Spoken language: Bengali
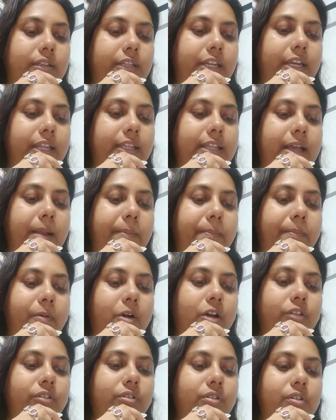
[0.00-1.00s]
তিনি তার
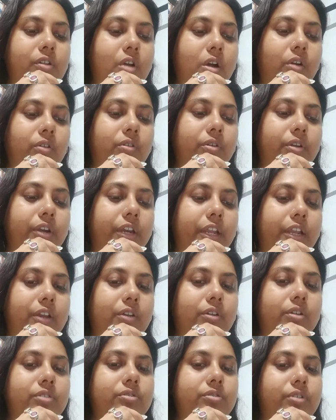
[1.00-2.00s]
পদ নখ
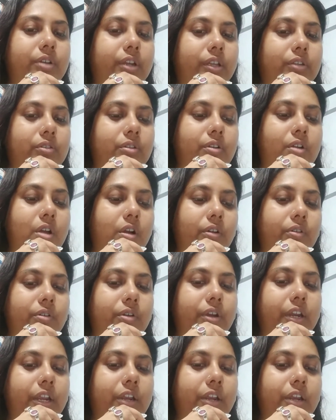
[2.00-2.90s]
নিরজনিত নখ